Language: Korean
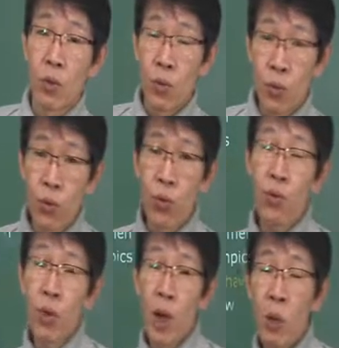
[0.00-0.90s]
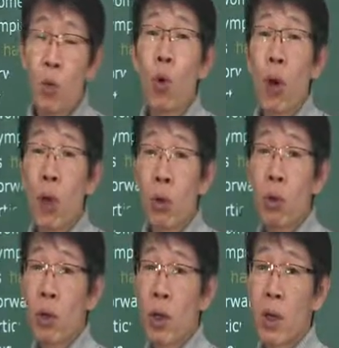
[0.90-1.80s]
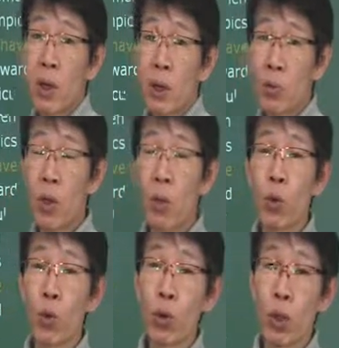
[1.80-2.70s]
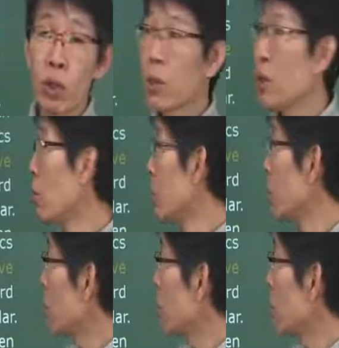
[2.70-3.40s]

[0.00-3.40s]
누구가 뭐 하도록 하라가다 그럼 뒤에 목적어가 있어야 돼요. 근데